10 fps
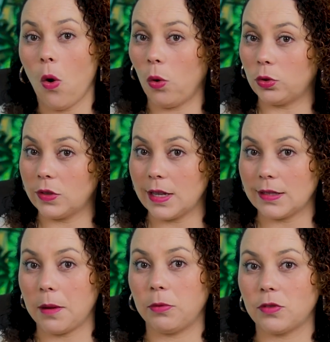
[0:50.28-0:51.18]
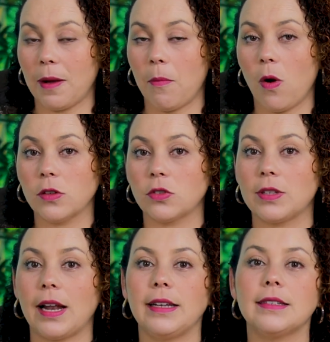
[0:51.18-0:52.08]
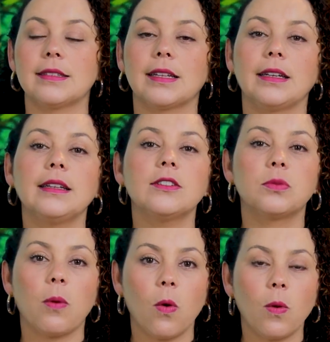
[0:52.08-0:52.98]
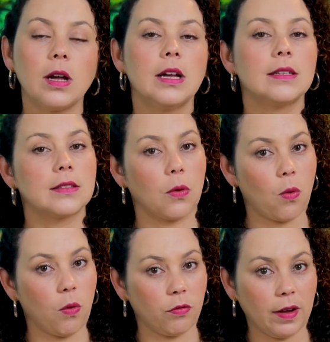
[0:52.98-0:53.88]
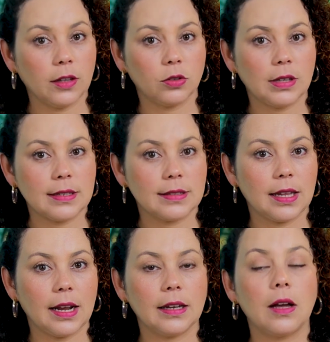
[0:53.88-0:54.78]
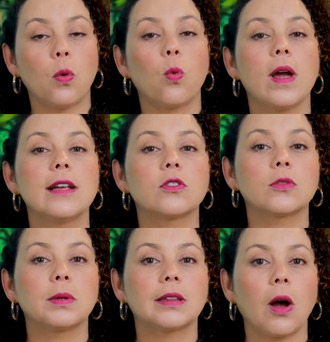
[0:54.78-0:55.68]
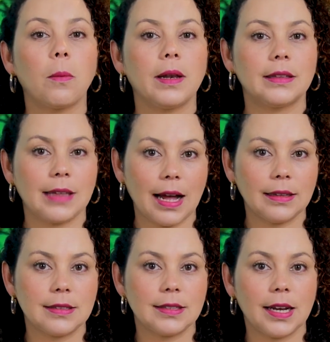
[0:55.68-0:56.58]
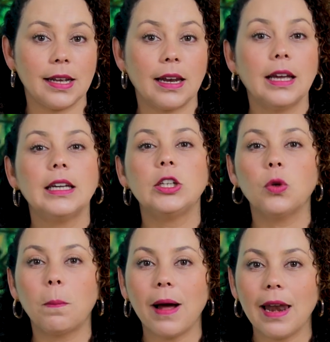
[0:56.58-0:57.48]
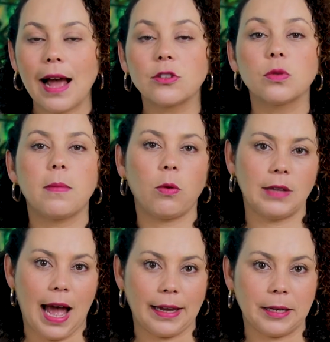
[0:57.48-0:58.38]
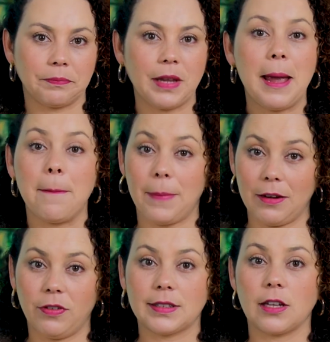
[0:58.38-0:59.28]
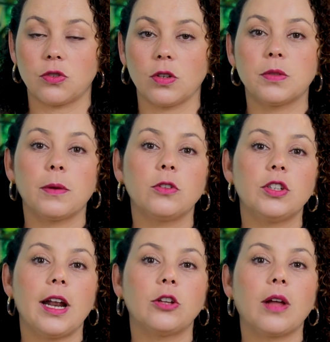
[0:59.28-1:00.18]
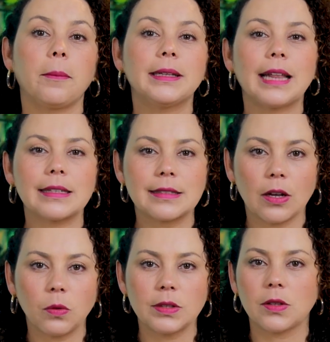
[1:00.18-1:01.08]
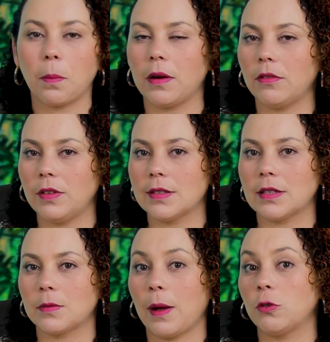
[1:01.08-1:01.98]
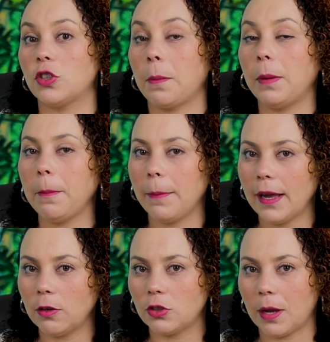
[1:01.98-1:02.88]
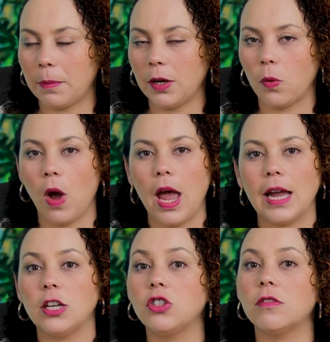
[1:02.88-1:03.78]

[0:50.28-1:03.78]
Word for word: Outros exemplos famosos da lista em Lisboa são o Convento da Estrela, o ex-Hospital Militar da Estrela e o Palácio Baldaia. Manifestações pelo direito à habitação estão previstas para o dia 1 de abril em